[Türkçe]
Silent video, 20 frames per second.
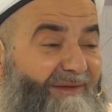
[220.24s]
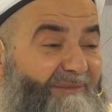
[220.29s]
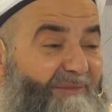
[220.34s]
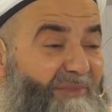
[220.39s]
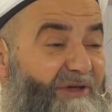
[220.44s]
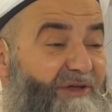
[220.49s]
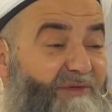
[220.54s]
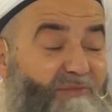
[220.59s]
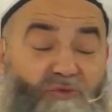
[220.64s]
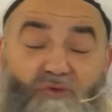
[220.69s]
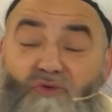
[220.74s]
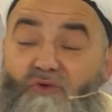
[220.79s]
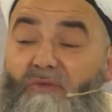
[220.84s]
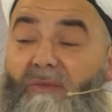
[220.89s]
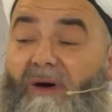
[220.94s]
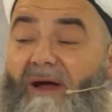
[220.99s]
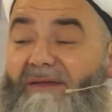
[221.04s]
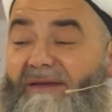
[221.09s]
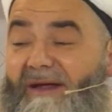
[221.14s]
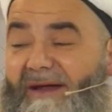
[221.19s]
Biz
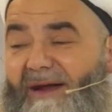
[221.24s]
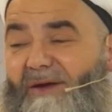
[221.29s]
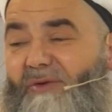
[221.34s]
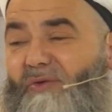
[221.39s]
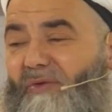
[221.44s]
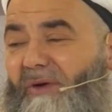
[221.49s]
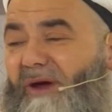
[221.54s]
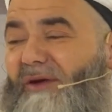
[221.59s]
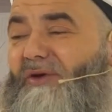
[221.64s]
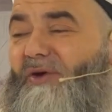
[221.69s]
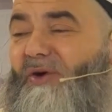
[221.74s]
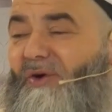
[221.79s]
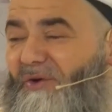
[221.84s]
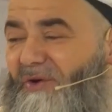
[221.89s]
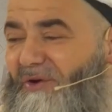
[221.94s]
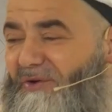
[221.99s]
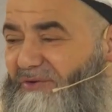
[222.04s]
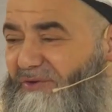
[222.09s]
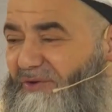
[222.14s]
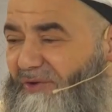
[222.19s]
Müslümanlara
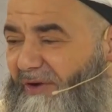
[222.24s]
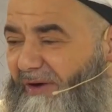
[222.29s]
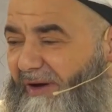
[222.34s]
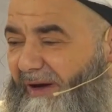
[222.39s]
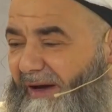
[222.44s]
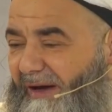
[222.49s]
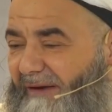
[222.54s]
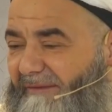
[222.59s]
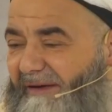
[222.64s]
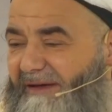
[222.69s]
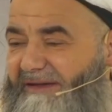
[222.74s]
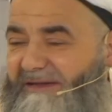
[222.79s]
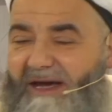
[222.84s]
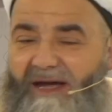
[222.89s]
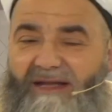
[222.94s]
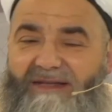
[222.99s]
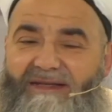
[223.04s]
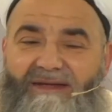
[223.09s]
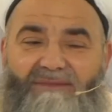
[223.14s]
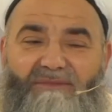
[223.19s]
güveniyoruz ve
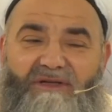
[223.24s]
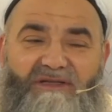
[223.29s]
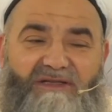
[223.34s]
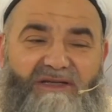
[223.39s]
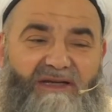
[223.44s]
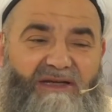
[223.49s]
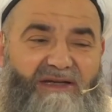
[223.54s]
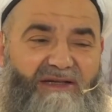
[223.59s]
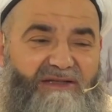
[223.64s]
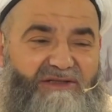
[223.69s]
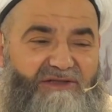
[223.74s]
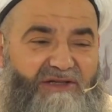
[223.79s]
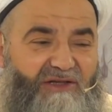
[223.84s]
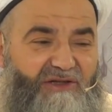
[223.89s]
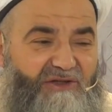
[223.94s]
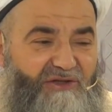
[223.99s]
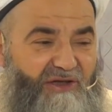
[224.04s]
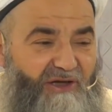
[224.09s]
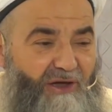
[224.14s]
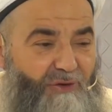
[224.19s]
kendimizi işin
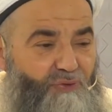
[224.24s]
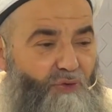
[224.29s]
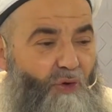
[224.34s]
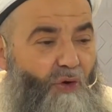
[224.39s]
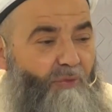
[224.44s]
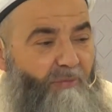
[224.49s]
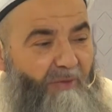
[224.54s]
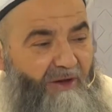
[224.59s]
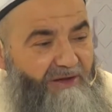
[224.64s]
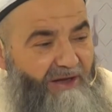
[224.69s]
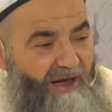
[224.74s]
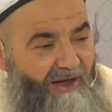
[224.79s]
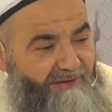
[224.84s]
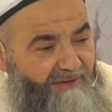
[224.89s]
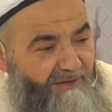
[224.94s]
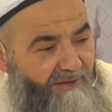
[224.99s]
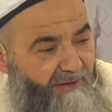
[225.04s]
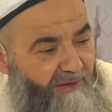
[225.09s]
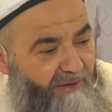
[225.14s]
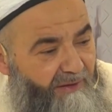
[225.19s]
içine
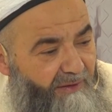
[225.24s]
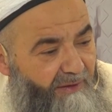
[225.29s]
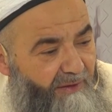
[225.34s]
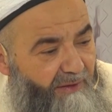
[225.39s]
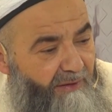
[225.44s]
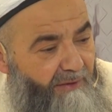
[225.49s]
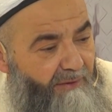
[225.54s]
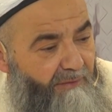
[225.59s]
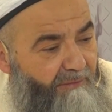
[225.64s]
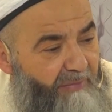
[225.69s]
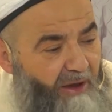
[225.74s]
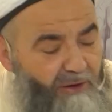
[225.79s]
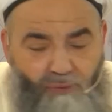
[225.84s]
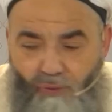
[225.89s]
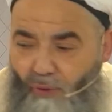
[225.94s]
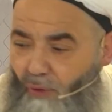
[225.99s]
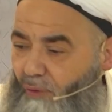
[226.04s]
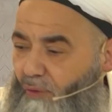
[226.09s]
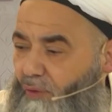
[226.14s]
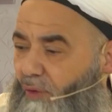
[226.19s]
sokmadan ben
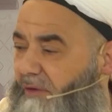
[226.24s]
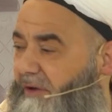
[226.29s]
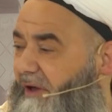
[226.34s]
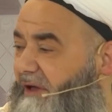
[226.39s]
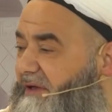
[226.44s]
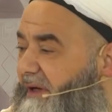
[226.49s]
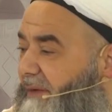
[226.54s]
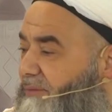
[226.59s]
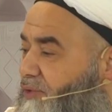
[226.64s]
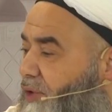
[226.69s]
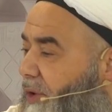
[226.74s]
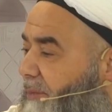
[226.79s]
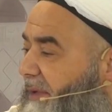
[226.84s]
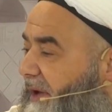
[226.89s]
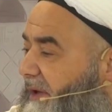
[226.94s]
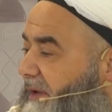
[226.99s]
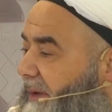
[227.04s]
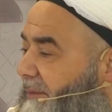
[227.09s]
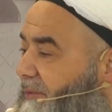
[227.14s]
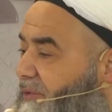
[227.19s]
doğru yoldaysam,
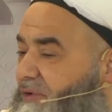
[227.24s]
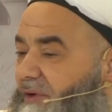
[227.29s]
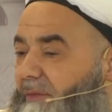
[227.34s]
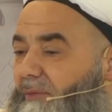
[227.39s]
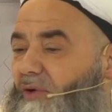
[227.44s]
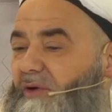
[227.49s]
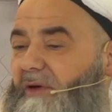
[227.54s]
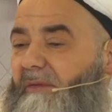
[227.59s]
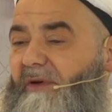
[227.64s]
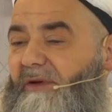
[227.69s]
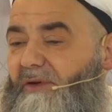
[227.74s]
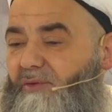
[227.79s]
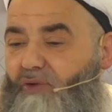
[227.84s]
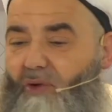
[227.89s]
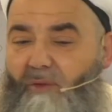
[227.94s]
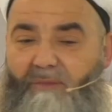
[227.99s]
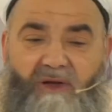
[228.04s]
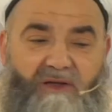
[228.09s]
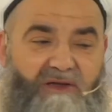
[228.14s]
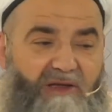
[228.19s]
sohbet yapıyorsam o da bana
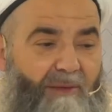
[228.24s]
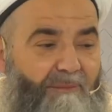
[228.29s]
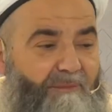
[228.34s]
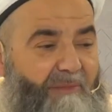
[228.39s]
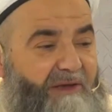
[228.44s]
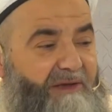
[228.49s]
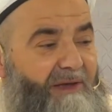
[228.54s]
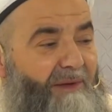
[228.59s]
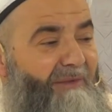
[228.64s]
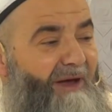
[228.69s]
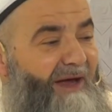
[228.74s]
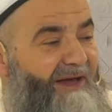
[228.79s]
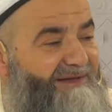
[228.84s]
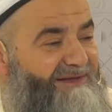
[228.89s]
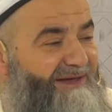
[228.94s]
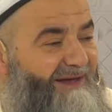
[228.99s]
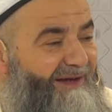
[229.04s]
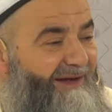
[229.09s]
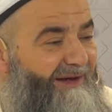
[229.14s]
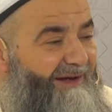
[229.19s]
sohbet yapma
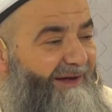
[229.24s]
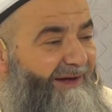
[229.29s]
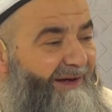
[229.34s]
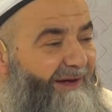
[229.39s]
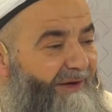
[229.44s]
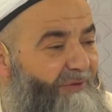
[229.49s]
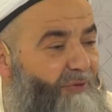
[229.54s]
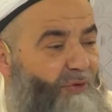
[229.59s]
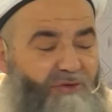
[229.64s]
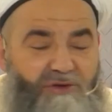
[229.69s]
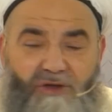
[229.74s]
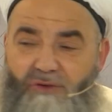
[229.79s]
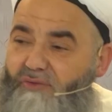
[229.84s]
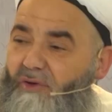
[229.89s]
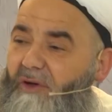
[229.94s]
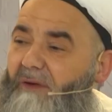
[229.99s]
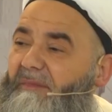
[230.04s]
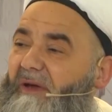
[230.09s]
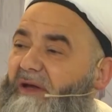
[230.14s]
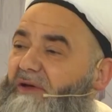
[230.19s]
demez. E ne olacak
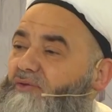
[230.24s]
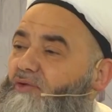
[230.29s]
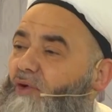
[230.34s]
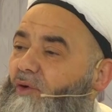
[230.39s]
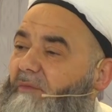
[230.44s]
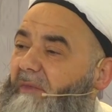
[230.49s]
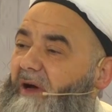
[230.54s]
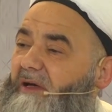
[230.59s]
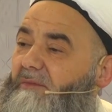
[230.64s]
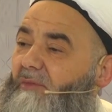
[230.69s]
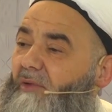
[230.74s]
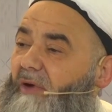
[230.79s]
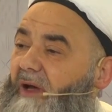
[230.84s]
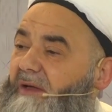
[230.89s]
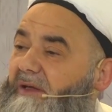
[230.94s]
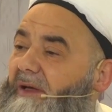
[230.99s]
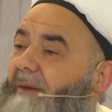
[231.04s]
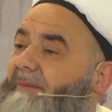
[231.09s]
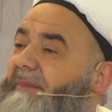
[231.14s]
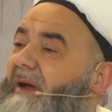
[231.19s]
sonra beni sokmaz buraya.
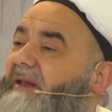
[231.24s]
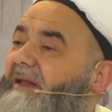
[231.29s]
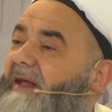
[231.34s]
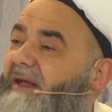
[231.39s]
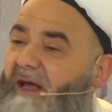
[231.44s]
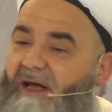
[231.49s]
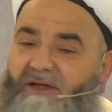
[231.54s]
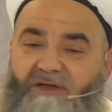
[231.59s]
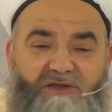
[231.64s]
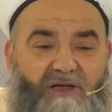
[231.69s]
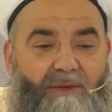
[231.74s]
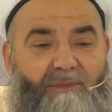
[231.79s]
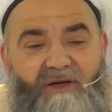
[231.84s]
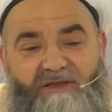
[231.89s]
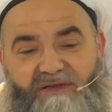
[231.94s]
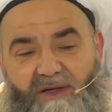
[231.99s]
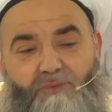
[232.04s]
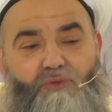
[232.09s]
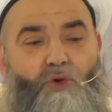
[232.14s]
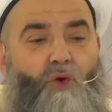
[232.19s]
Tamam ben de yanlış
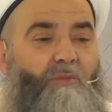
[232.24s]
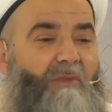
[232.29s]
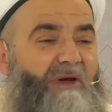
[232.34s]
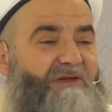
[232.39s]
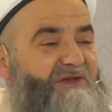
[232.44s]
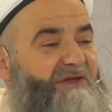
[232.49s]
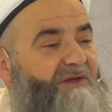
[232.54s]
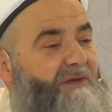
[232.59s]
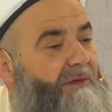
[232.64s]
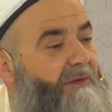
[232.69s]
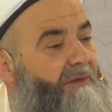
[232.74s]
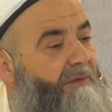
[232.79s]
yaparsam sokmasın.